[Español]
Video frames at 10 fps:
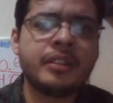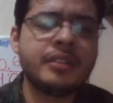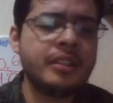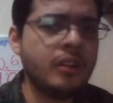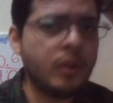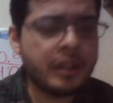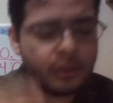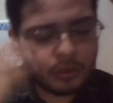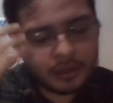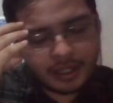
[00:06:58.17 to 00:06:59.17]
¿sí? Lo que
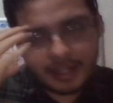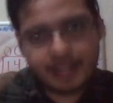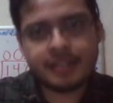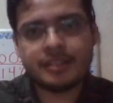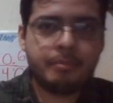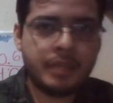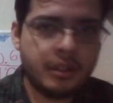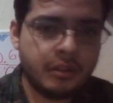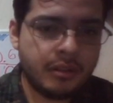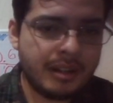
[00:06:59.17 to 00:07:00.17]
tú creas.
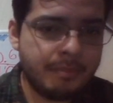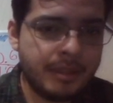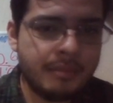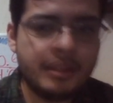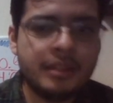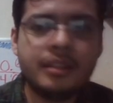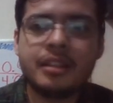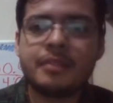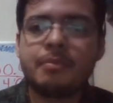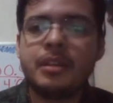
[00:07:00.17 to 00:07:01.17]
Pero rápidamente te
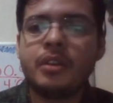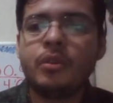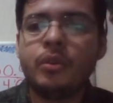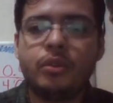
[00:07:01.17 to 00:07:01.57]
explico